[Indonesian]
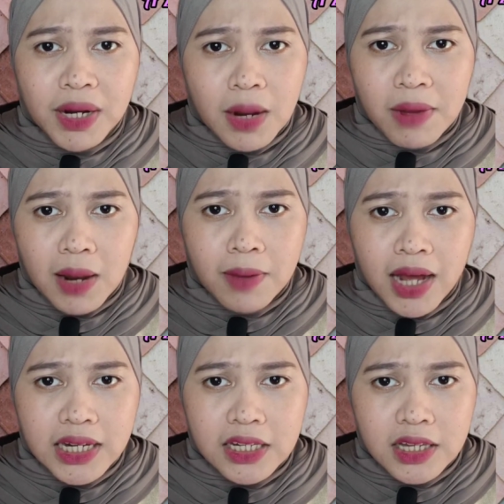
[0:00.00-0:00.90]
Pada malam
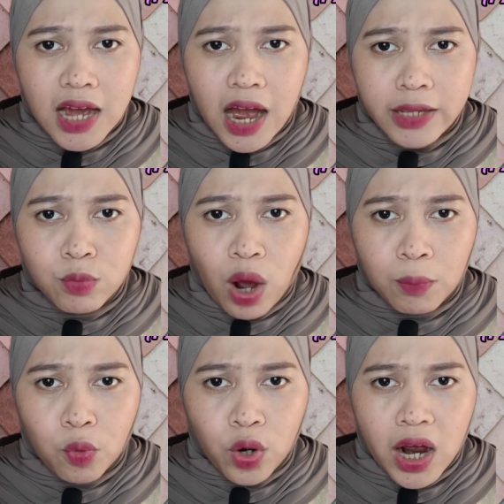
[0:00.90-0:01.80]
harinya, Ibu
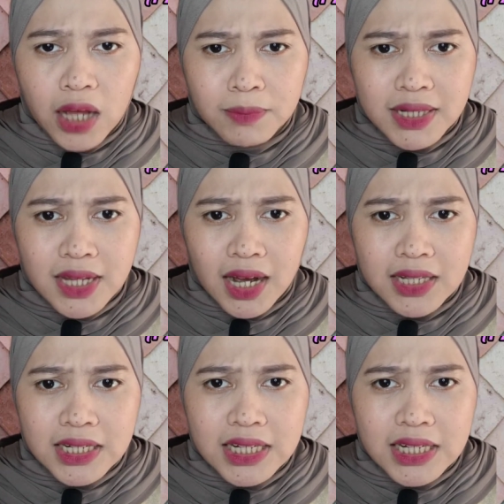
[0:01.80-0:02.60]
Alpukat merasakan